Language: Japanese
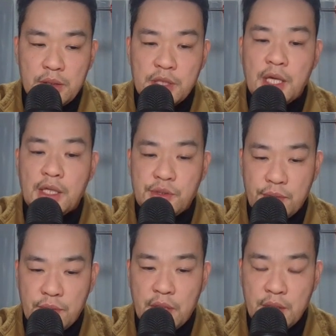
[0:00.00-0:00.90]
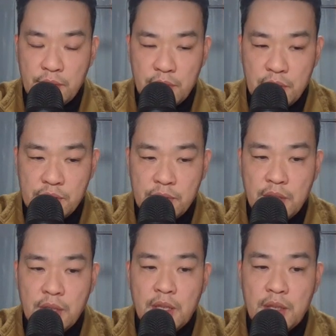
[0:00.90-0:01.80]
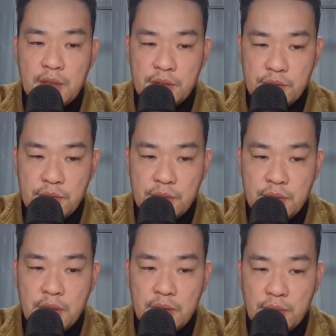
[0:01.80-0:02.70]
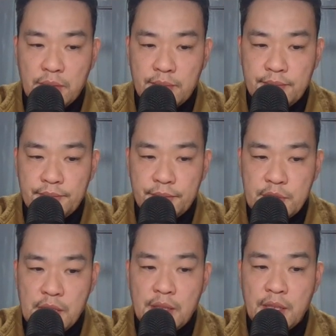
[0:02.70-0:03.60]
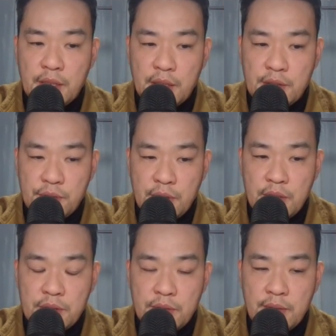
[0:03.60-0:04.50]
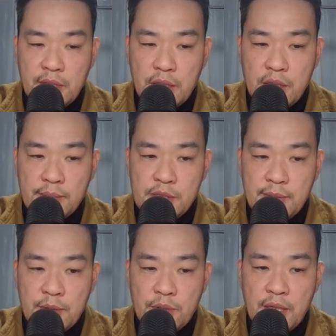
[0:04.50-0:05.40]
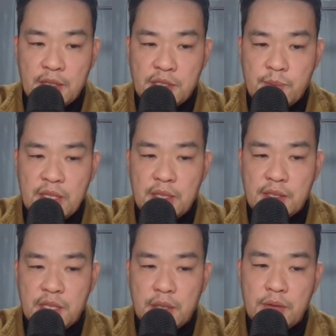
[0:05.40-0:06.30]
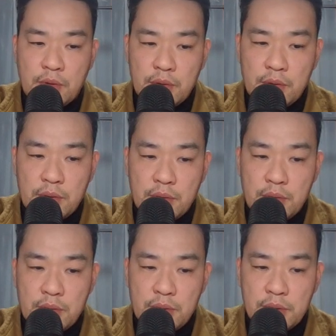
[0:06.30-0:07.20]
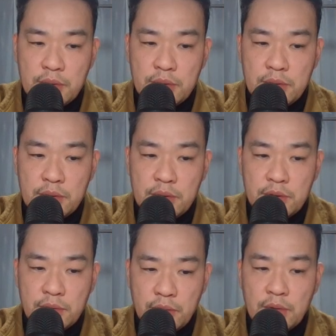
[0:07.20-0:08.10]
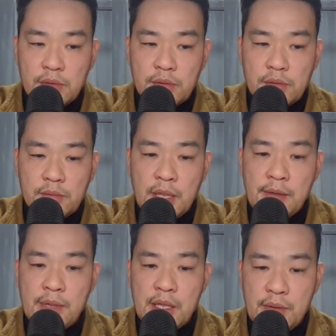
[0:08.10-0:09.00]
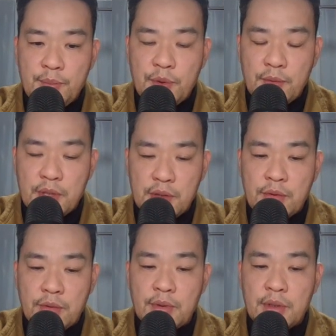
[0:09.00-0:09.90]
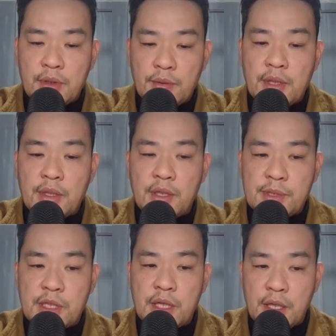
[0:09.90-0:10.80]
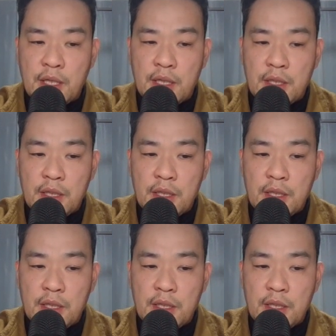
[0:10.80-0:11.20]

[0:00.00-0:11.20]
自閉症とかいろんな障害があるでしょう。だけど、先天的な障害。それは神様の手が滑ったんじゃないと。その我々は病気と呼んでいるかもしれないが、